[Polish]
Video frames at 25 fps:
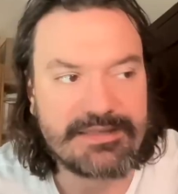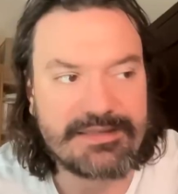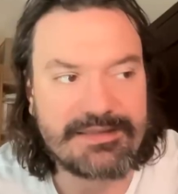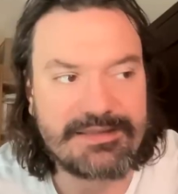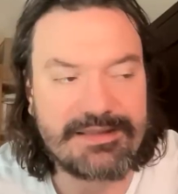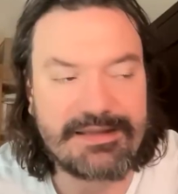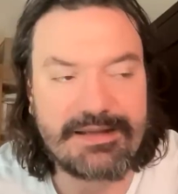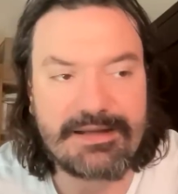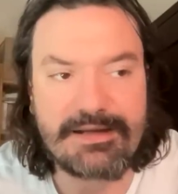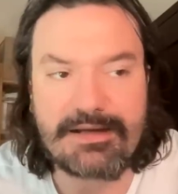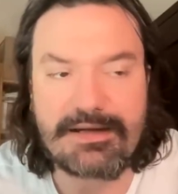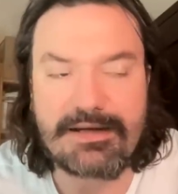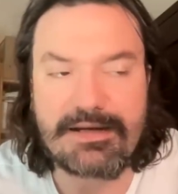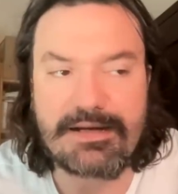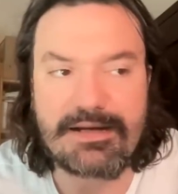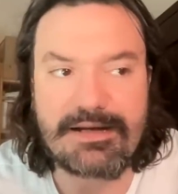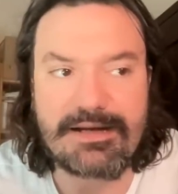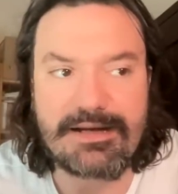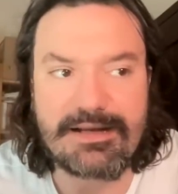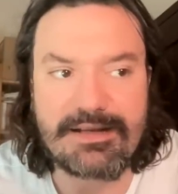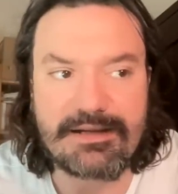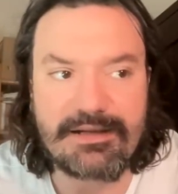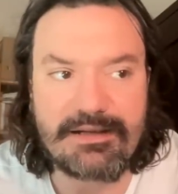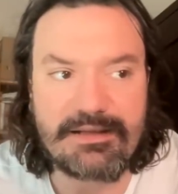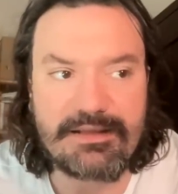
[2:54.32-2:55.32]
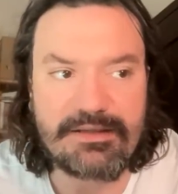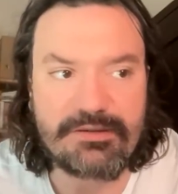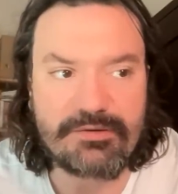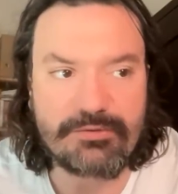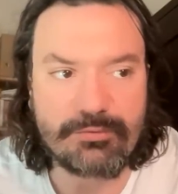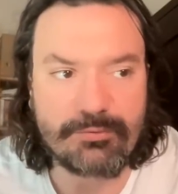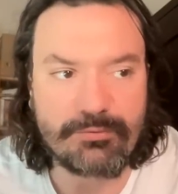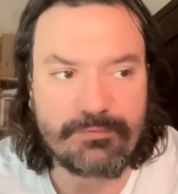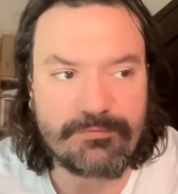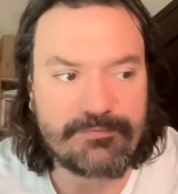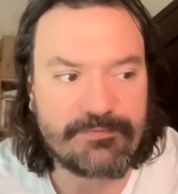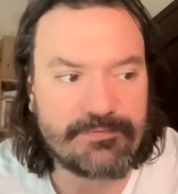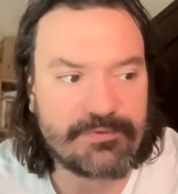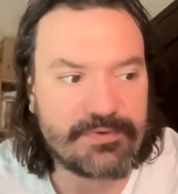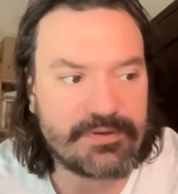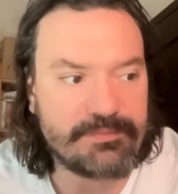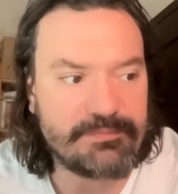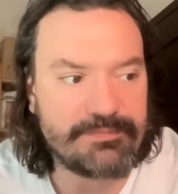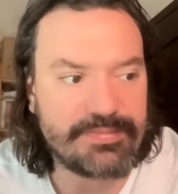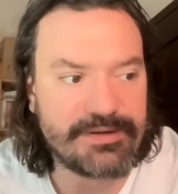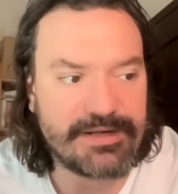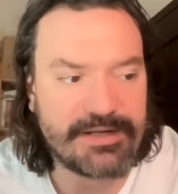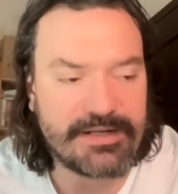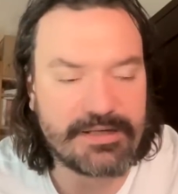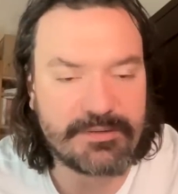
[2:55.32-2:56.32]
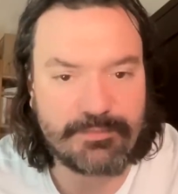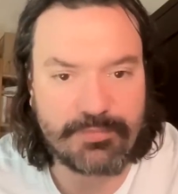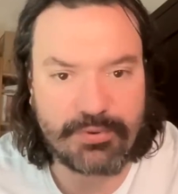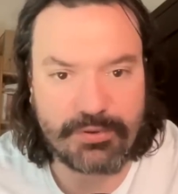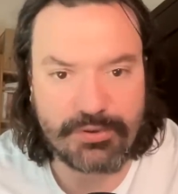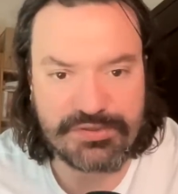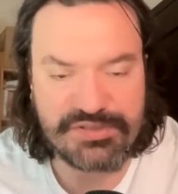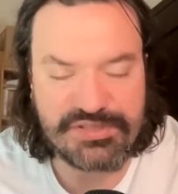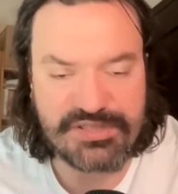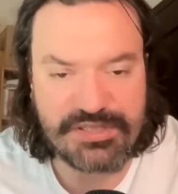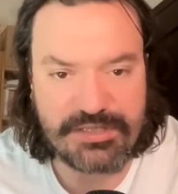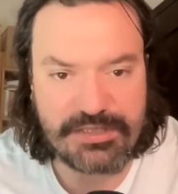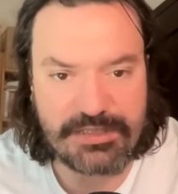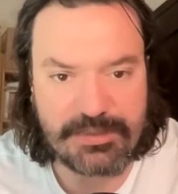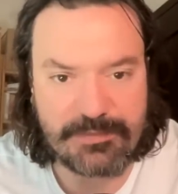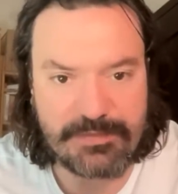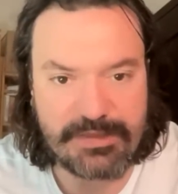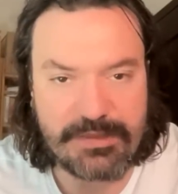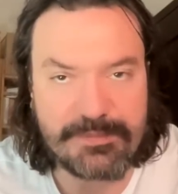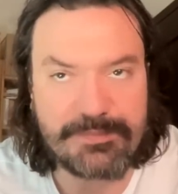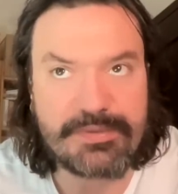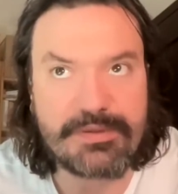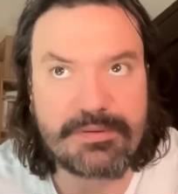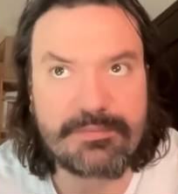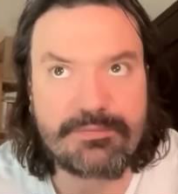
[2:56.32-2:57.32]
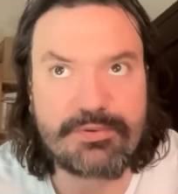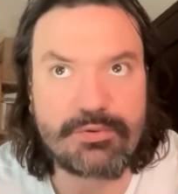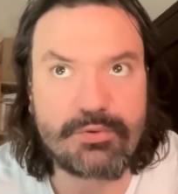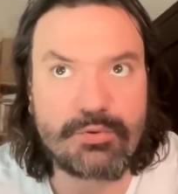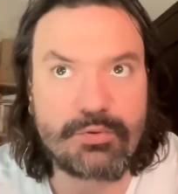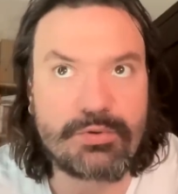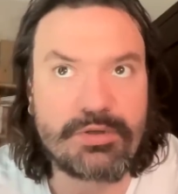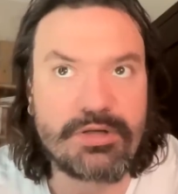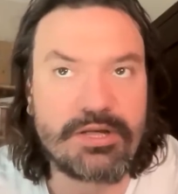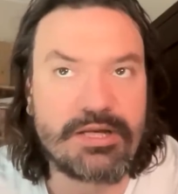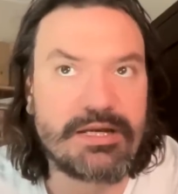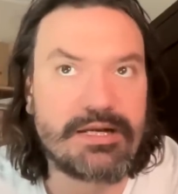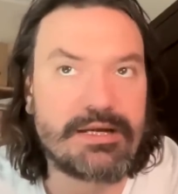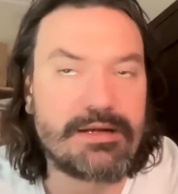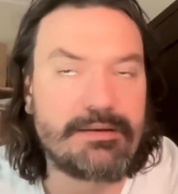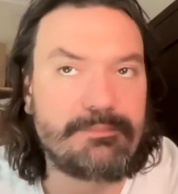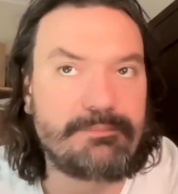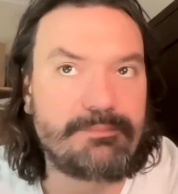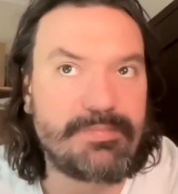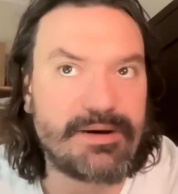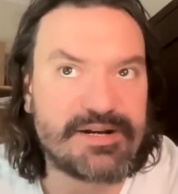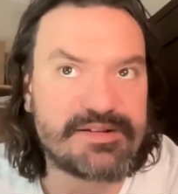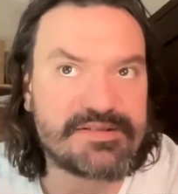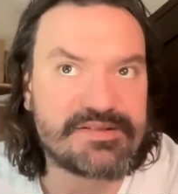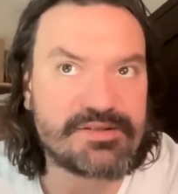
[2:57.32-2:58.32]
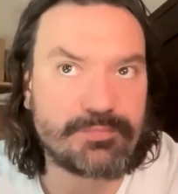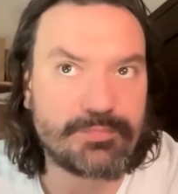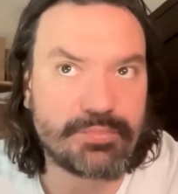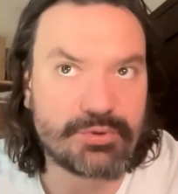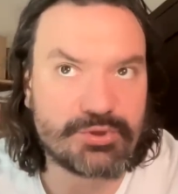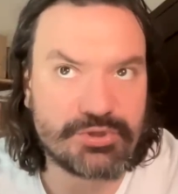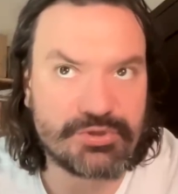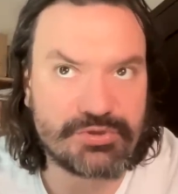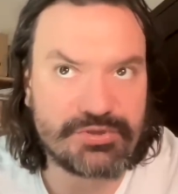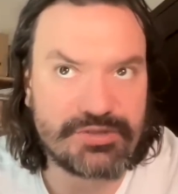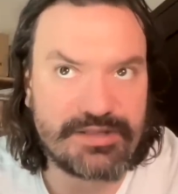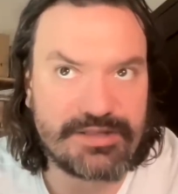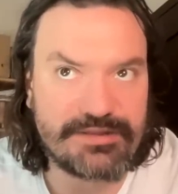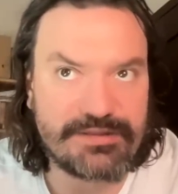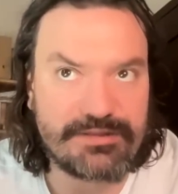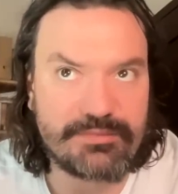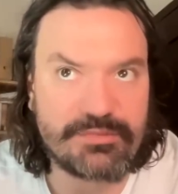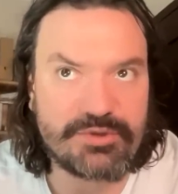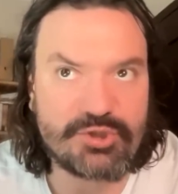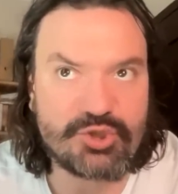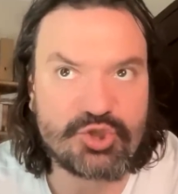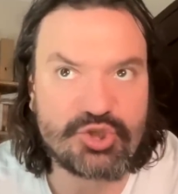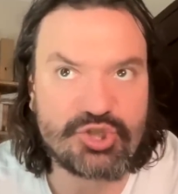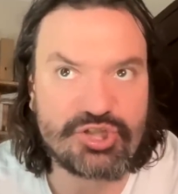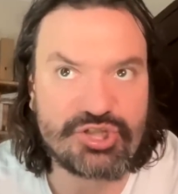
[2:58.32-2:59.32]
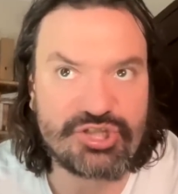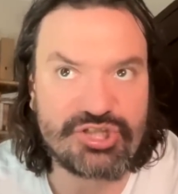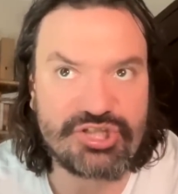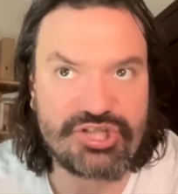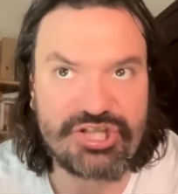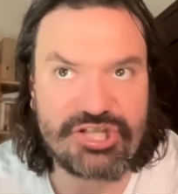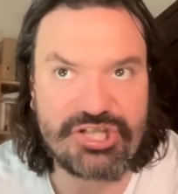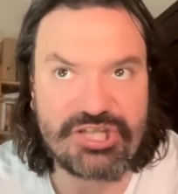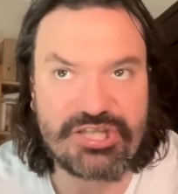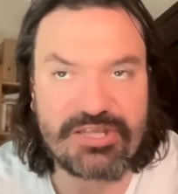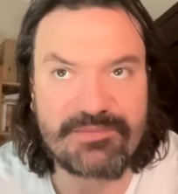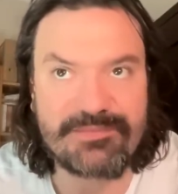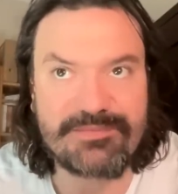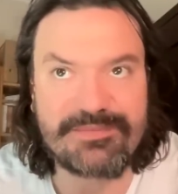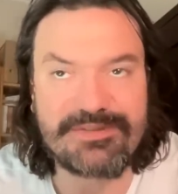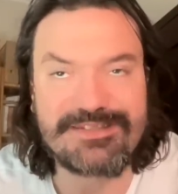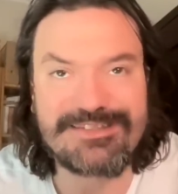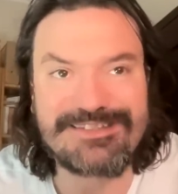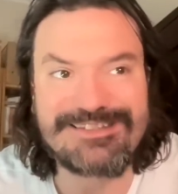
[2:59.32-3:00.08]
dla Anglików brak Polski na mapie był bardzo pożądanym czynnikiem